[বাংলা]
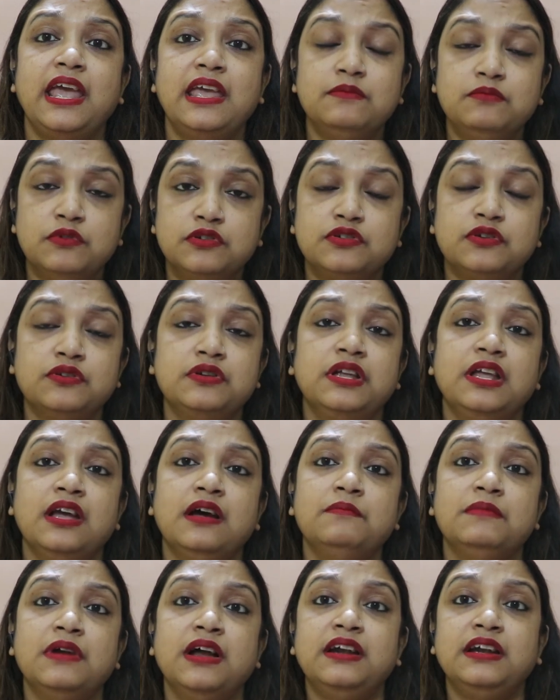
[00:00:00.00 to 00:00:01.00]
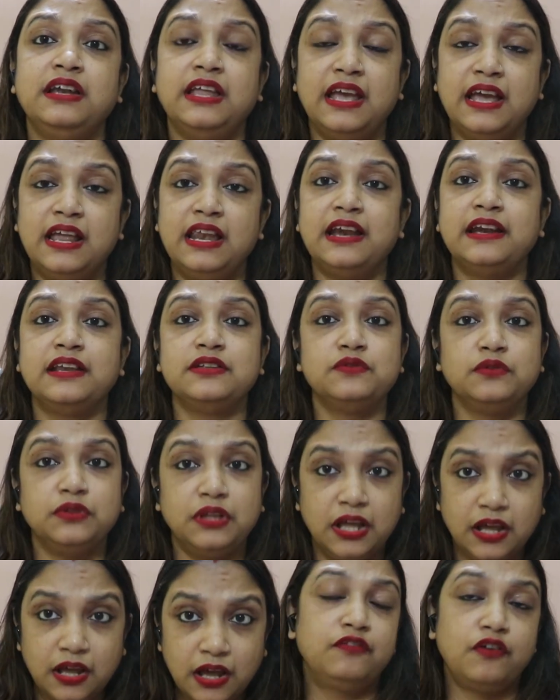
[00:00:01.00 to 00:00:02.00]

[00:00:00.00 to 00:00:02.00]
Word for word: এই বছর কি আমরা ডিএলএড এ যদি